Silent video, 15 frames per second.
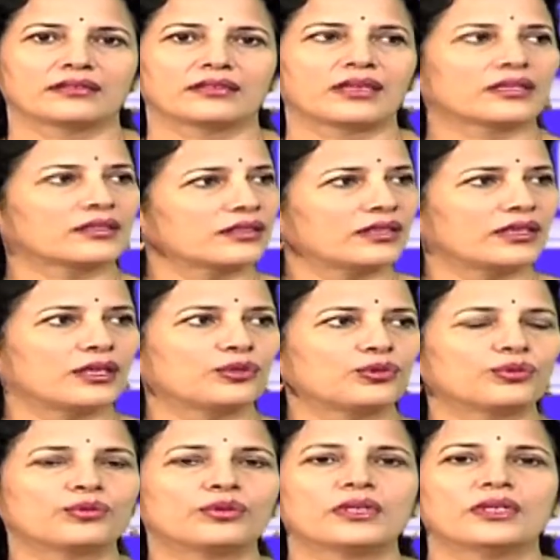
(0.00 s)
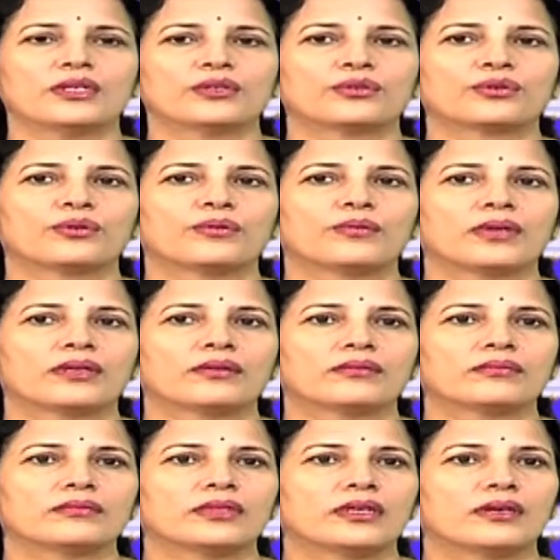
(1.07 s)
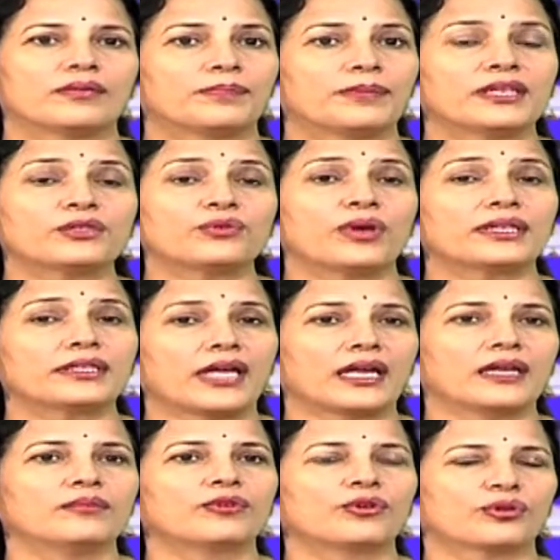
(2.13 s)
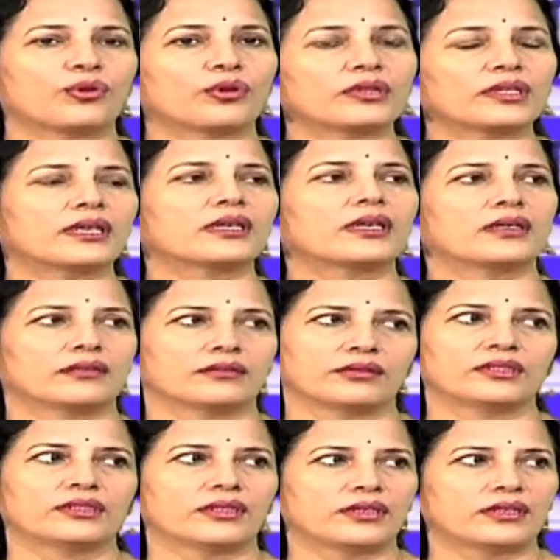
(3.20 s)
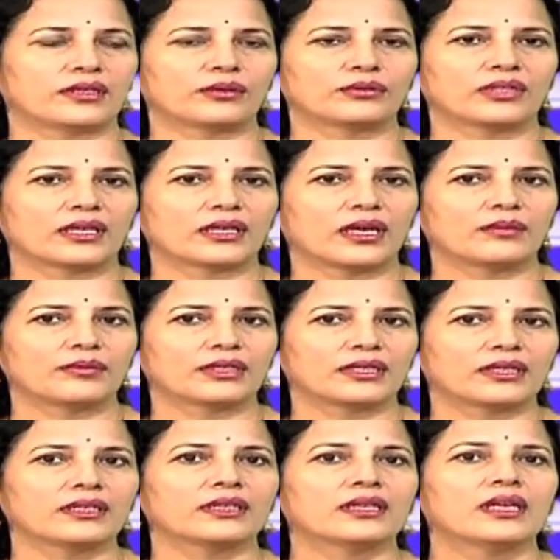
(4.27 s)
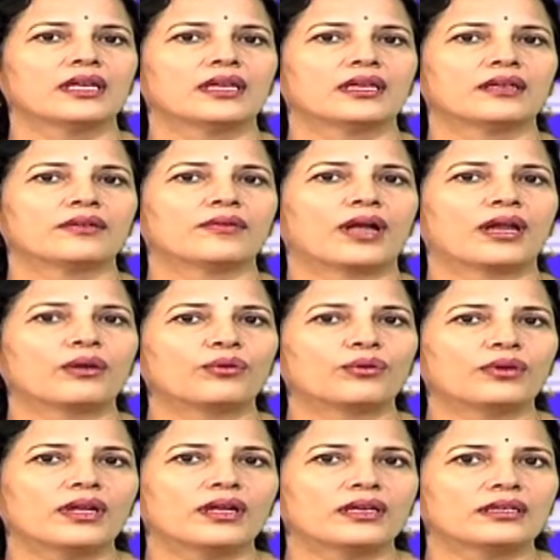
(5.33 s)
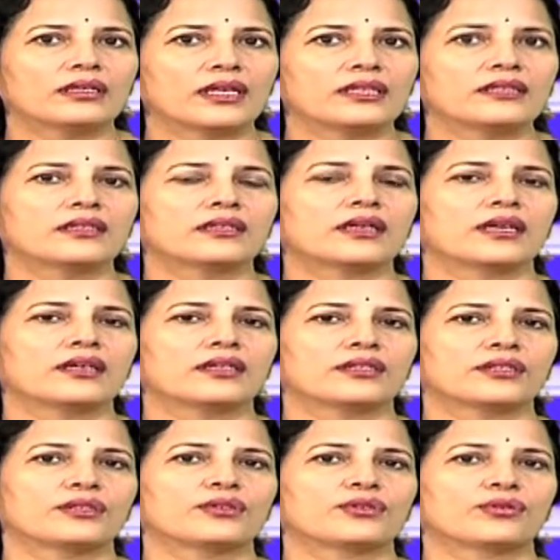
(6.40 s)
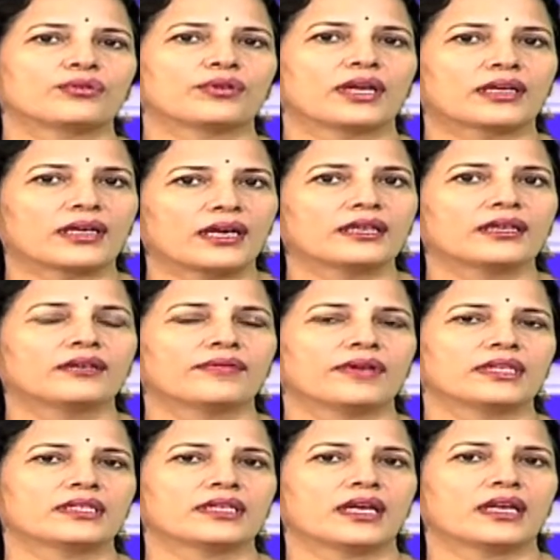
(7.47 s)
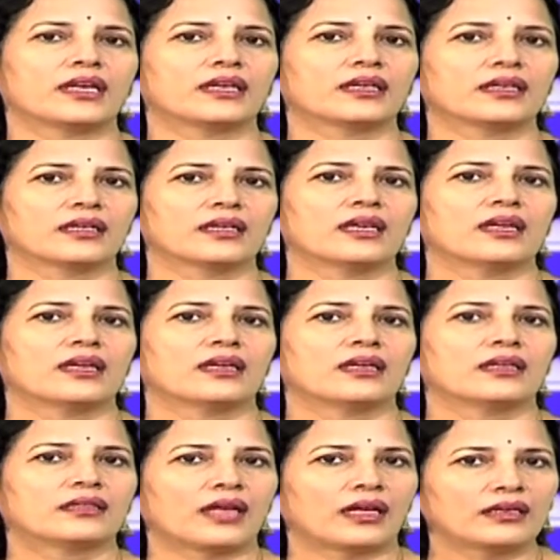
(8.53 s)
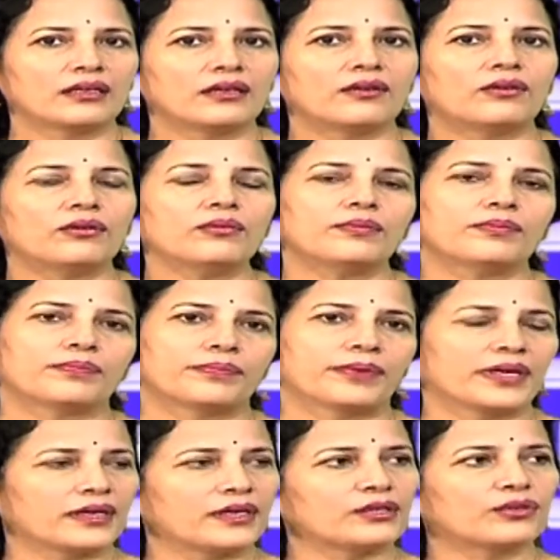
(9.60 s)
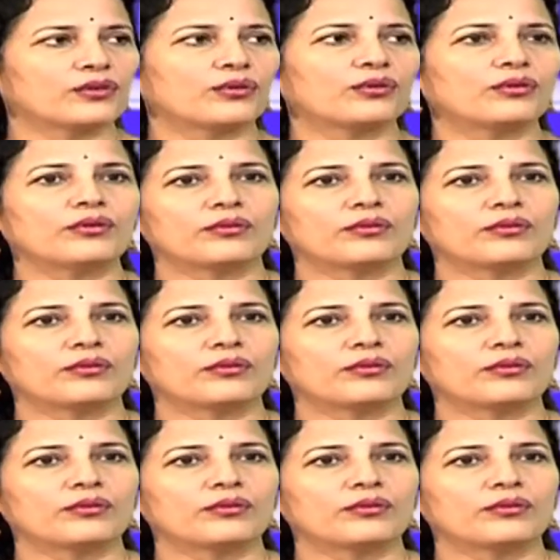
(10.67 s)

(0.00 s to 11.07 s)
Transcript: శక్తి లేదు సో మనం ప్లస్ వాళ్ళ టైం కూడా తొందరగా డిటరేట్ అవుతారు కాబట్టి ఈ వాళ్ళు ఉన్న డేంజర్ కండిషన్స్ ఎట్లా ఐడెంటిఫై చేయాలని ఈ తల్లిలో పేరెంట్స్లో